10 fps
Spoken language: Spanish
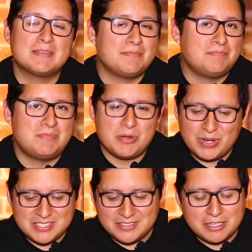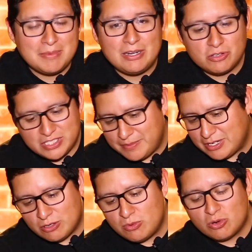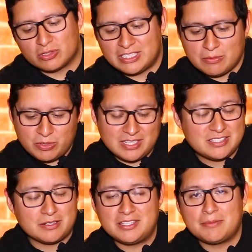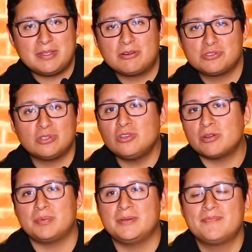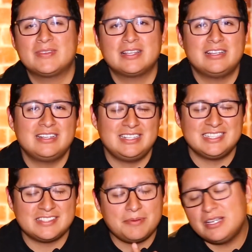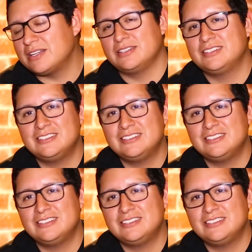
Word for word: me voy a sentir mal, no sé bien cómo cortar, voy a sentirme incluso torpe. Está bien,